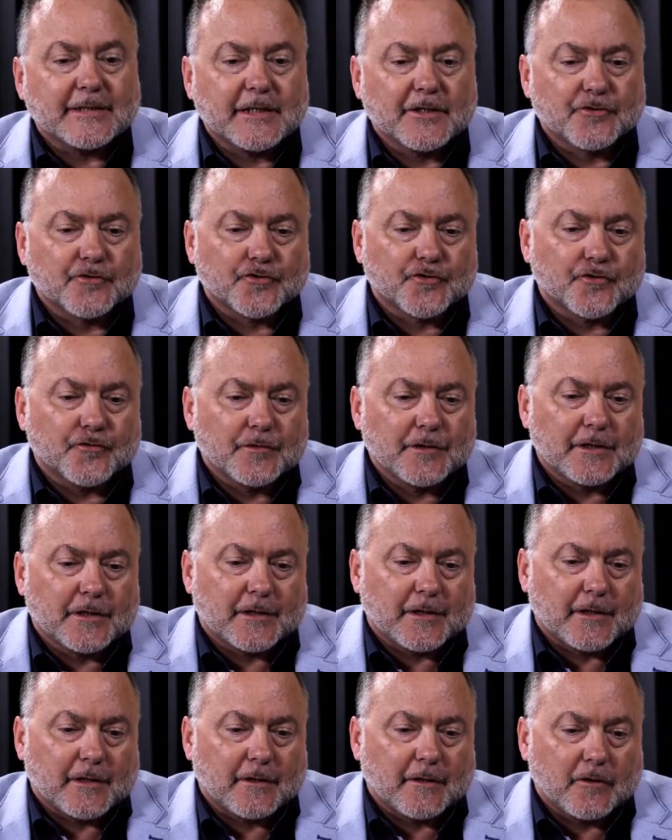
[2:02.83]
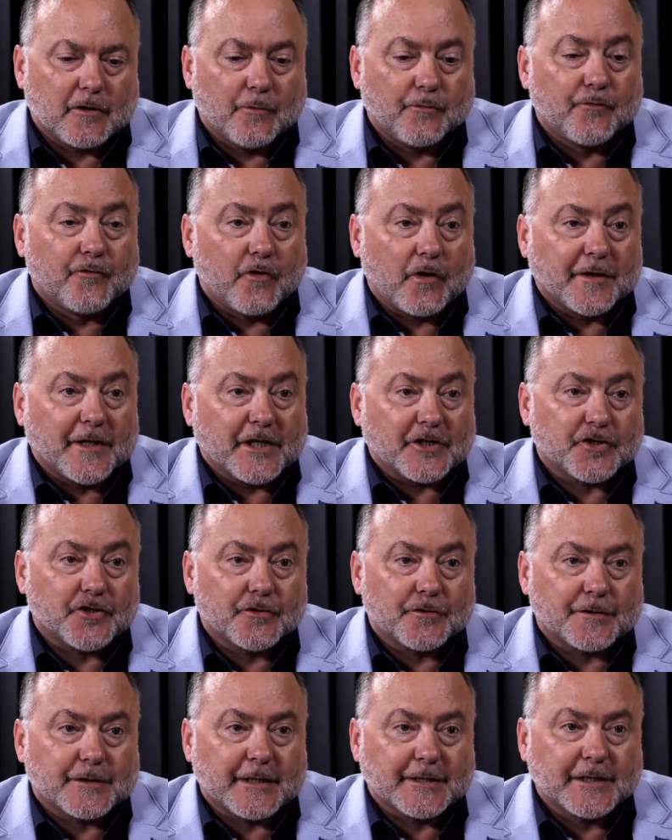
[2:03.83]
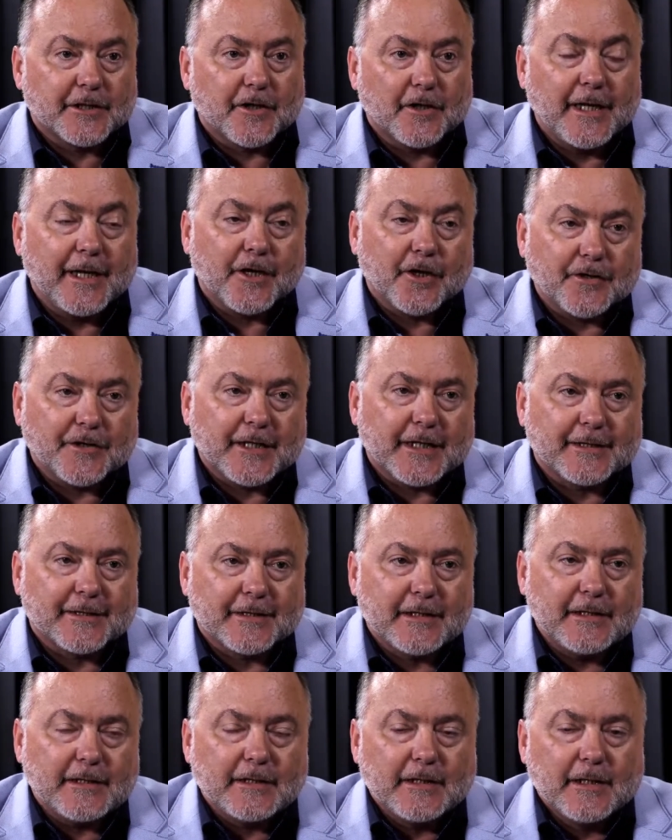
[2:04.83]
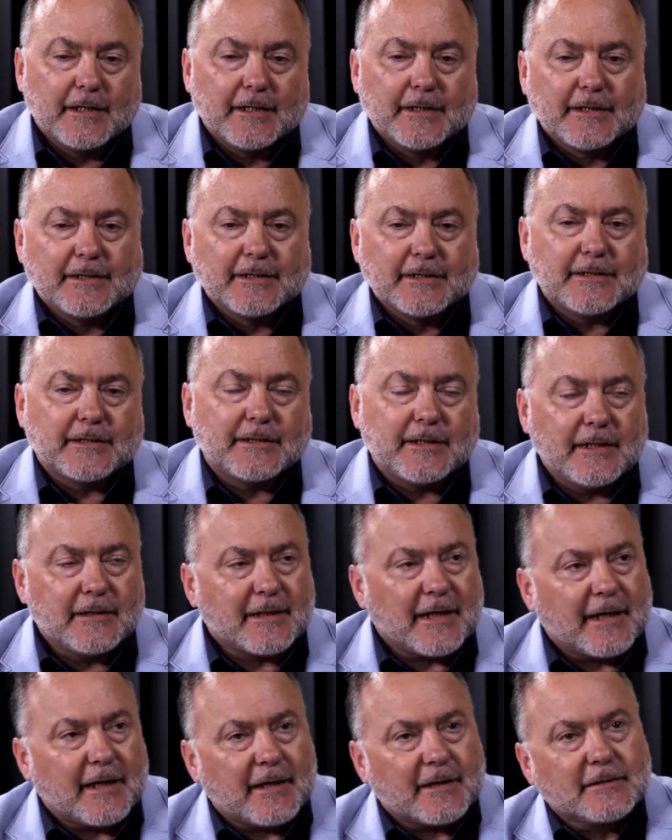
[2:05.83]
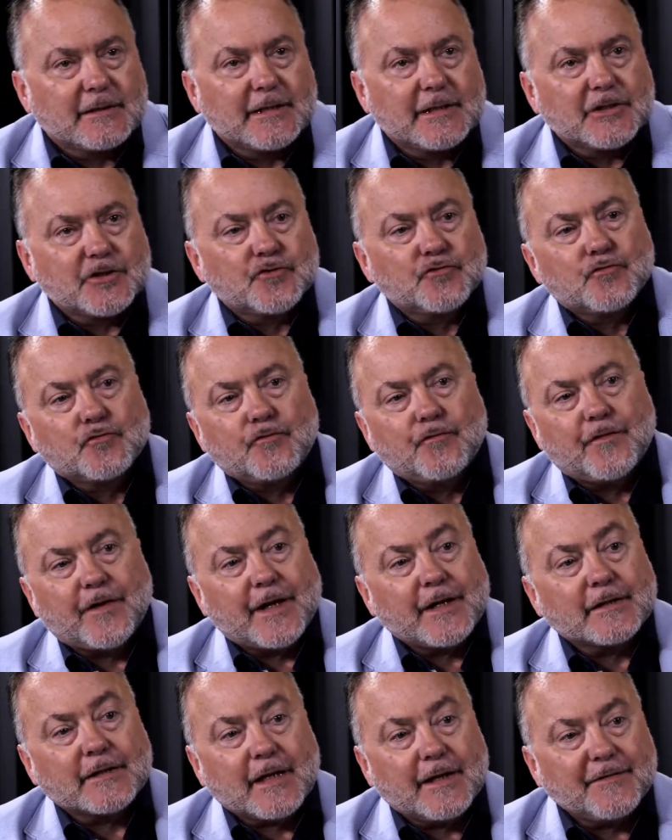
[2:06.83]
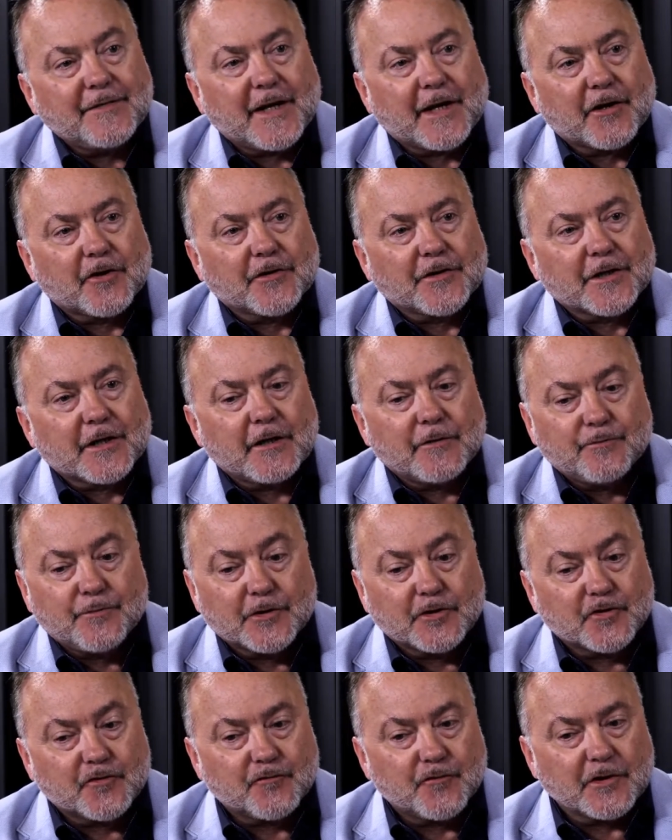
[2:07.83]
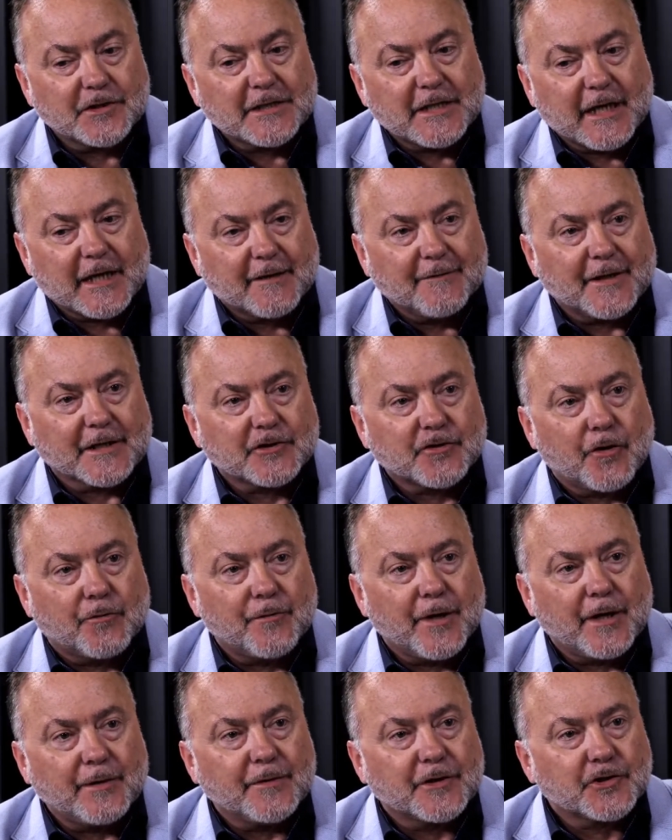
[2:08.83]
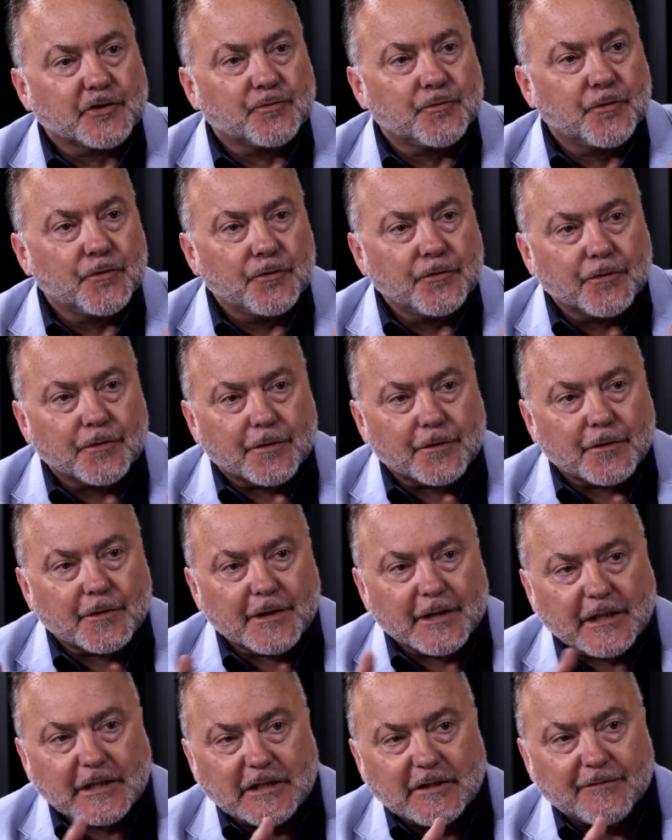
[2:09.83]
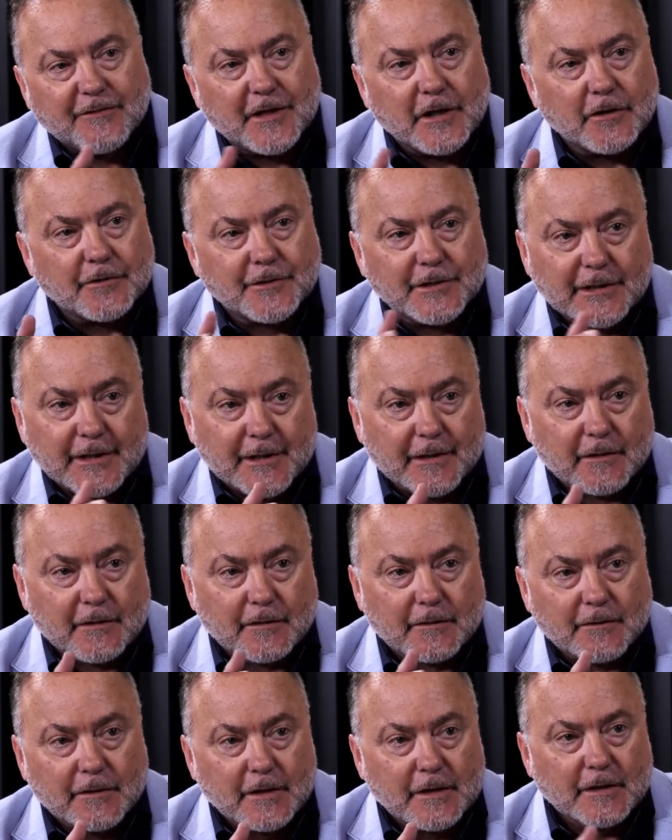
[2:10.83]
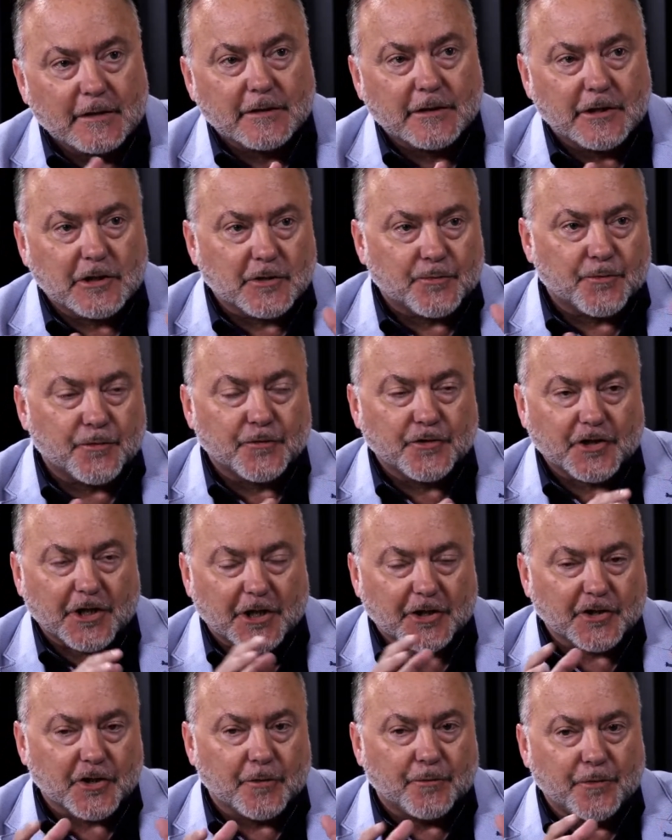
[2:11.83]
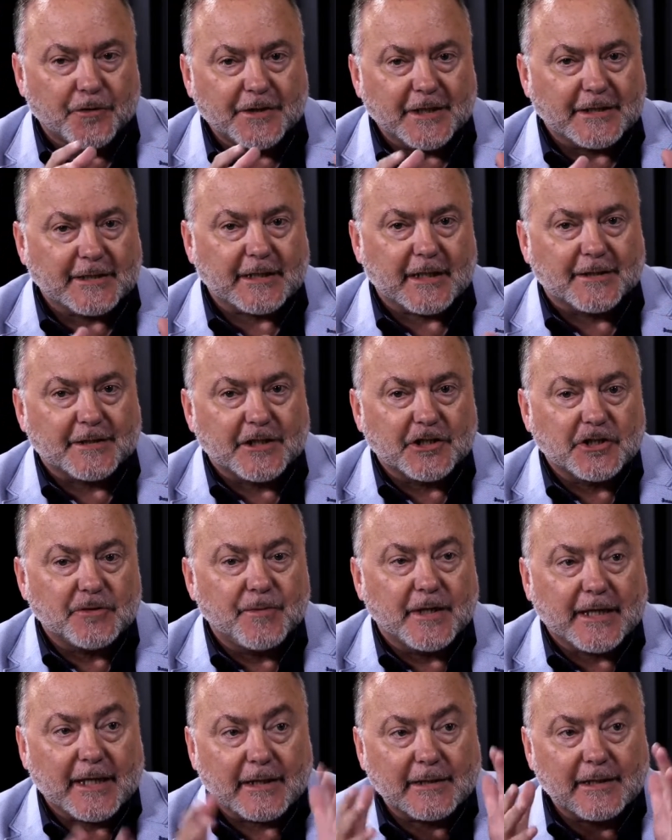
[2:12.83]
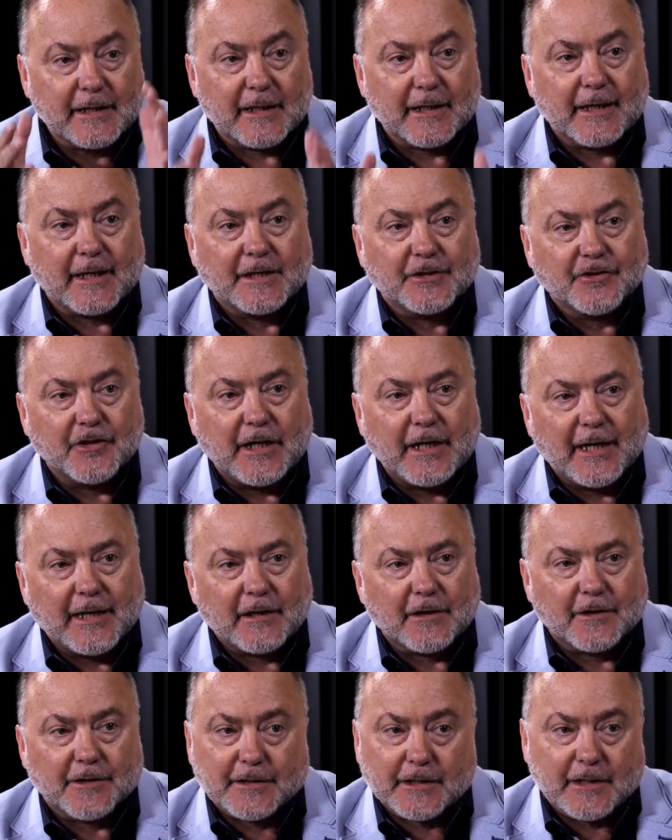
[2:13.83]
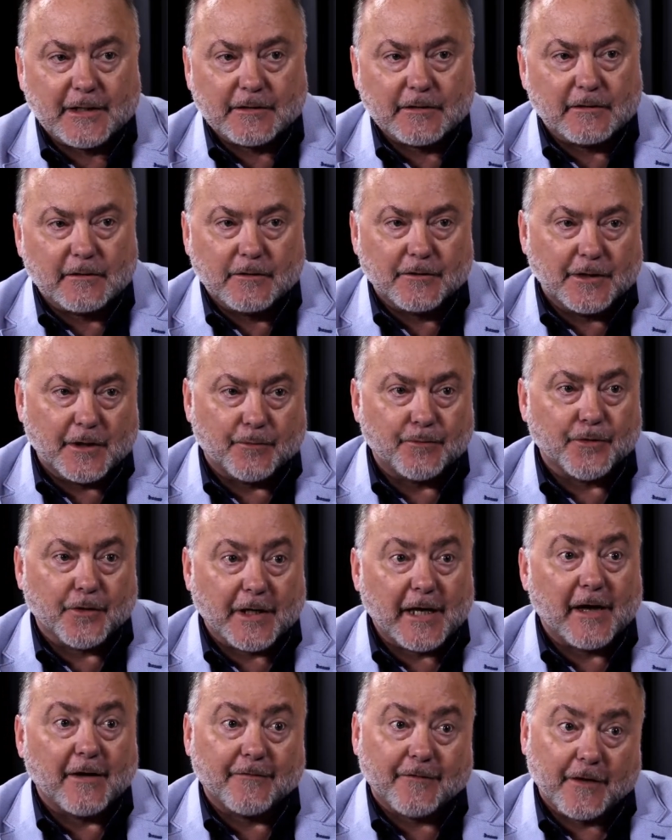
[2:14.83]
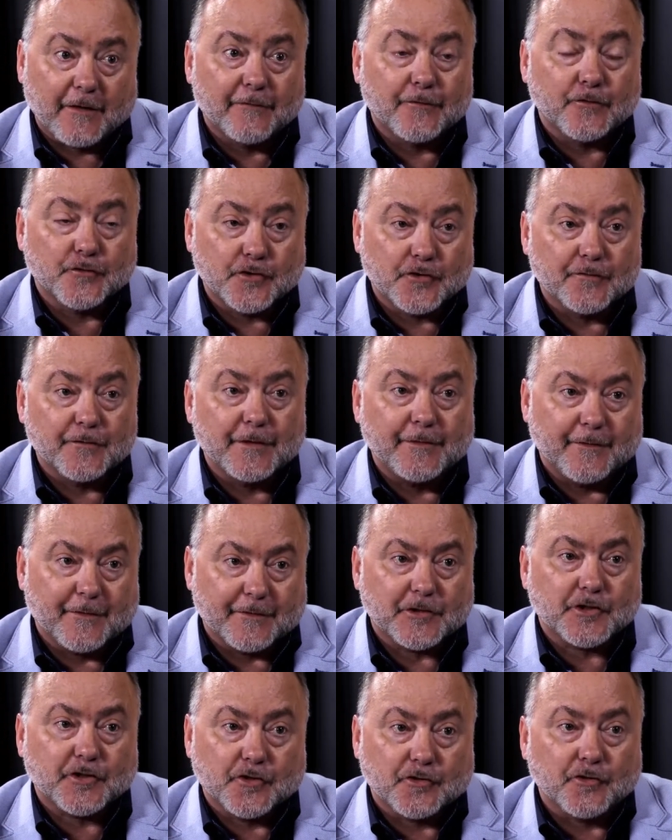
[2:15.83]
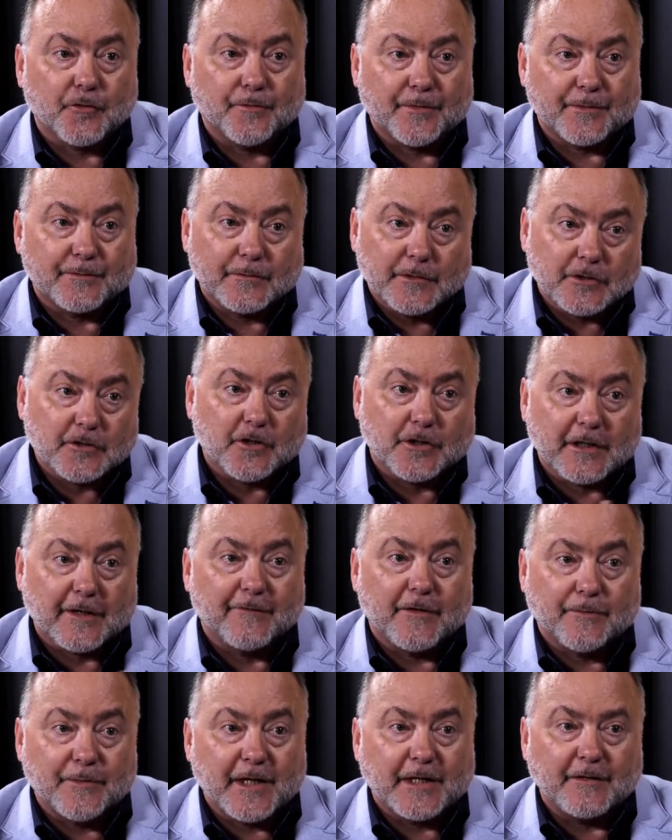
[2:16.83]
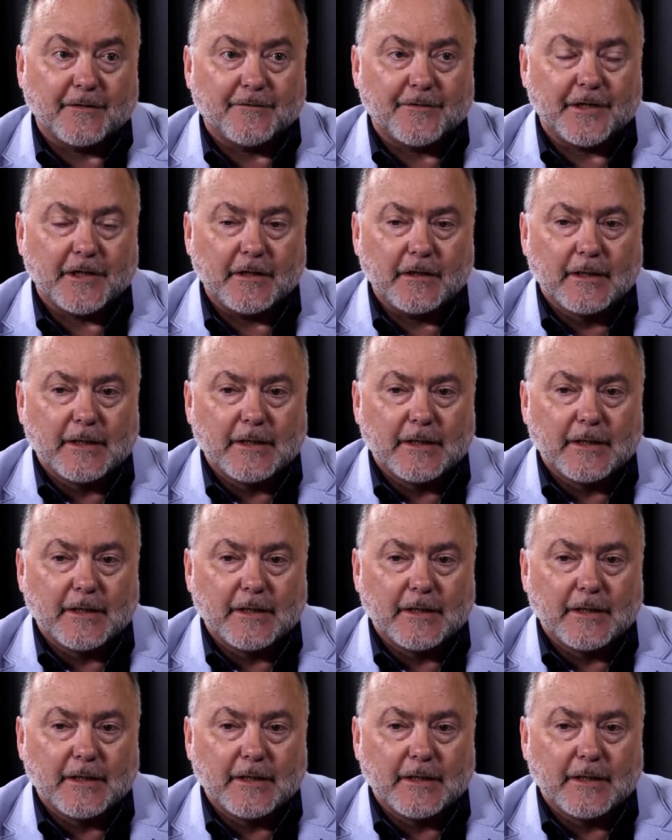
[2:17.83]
toujours le, pouvoir d'achat. C'est-à-dire que les retraités, si tu es à 10 ou 20 ans de ta retraite puis tu vois ce qui arrive actuellement, bien, tu peux rectifier le tir. Tu, sais, tu peux changer un peu tes stratégies, mais quand tu es rendu à la la retraite, là, il n'y a plus rien à faire, il faut que tu vives avec ce que tu avais planifié.